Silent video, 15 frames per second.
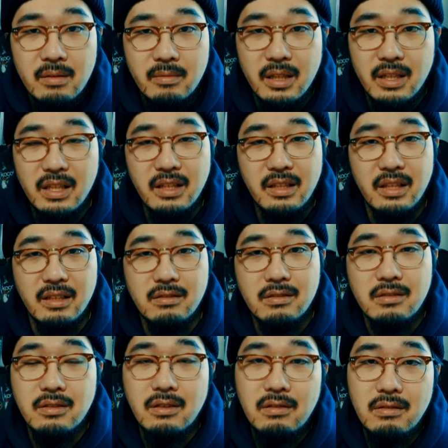まあ、生きてく
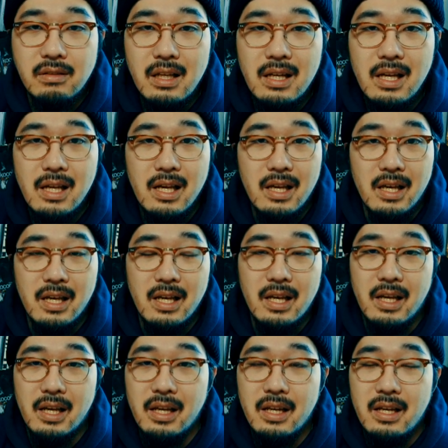るような、
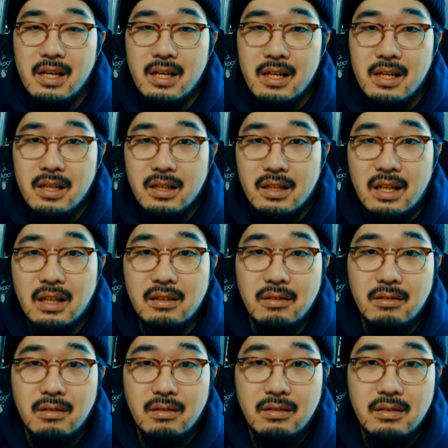えー、
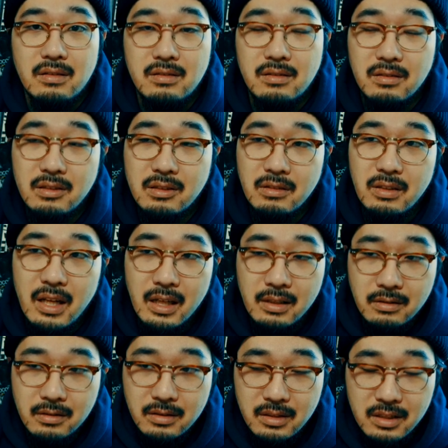カット、随所にあ
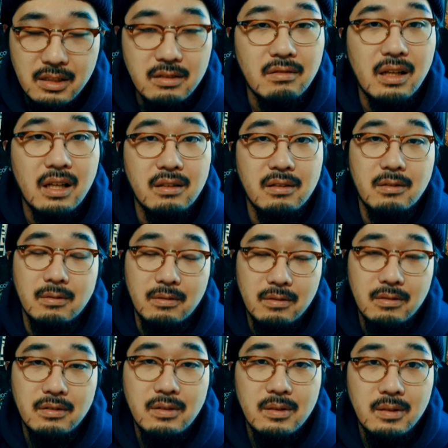る血のカット
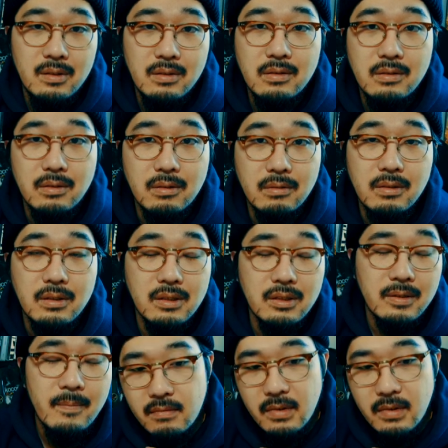というところです。